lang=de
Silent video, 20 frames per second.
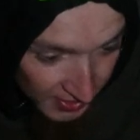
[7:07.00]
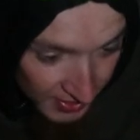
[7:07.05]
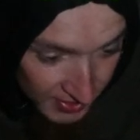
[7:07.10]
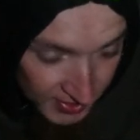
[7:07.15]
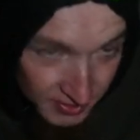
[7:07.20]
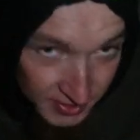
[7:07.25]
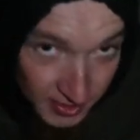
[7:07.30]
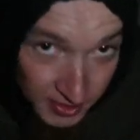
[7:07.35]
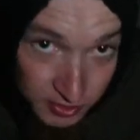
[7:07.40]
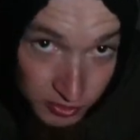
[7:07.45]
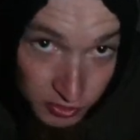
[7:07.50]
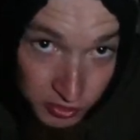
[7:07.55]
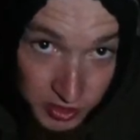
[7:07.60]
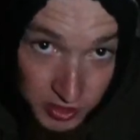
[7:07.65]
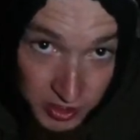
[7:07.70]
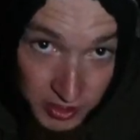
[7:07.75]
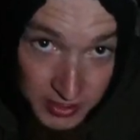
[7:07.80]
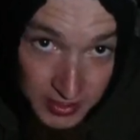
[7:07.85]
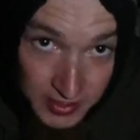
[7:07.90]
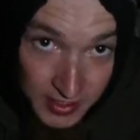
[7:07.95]

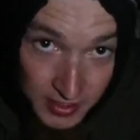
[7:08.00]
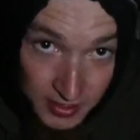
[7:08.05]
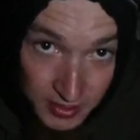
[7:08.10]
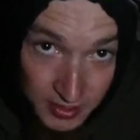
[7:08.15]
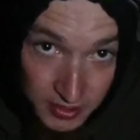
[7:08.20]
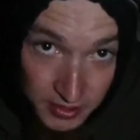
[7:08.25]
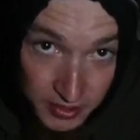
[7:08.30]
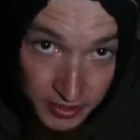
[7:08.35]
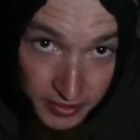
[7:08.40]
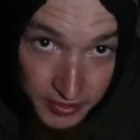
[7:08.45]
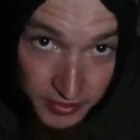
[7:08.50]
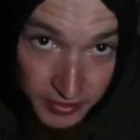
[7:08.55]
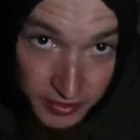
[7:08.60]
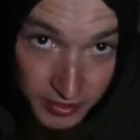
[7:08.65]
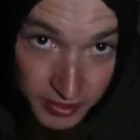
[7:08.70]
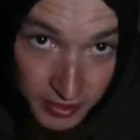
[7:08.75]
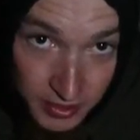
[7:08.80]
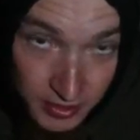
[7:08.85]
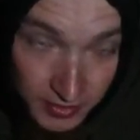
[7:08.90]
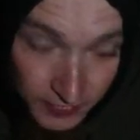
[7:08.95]
Gaskartusche ist leer gegangen.
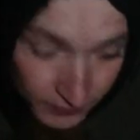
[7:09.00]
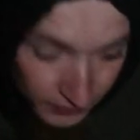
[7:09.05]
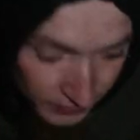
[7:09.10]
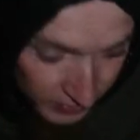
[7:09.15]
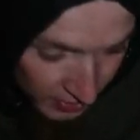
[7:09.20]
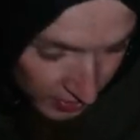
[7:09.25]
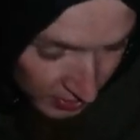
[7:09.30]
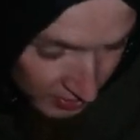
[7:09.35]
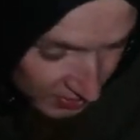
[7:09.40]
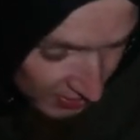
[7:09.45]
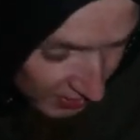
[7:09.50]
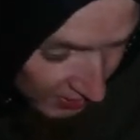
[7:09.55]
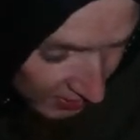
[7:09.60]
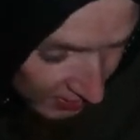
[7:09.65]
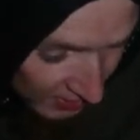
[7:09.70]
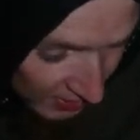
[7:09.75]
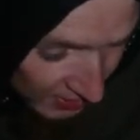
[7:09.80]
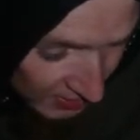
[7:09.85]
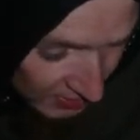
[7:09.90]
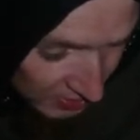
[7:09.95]
Da ist
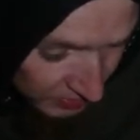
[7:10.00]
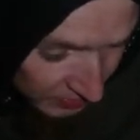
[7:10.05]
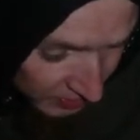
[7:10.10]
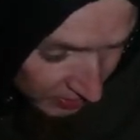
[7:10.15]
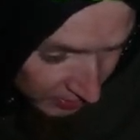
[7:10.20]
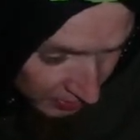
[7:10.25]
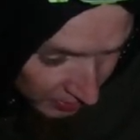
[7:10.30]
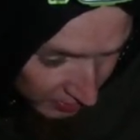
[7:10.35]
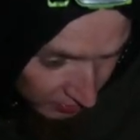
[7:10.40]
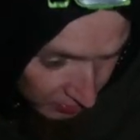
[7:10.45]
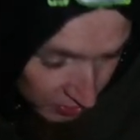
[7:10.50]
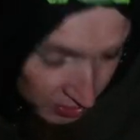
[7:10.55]
kein Gas mehr drin.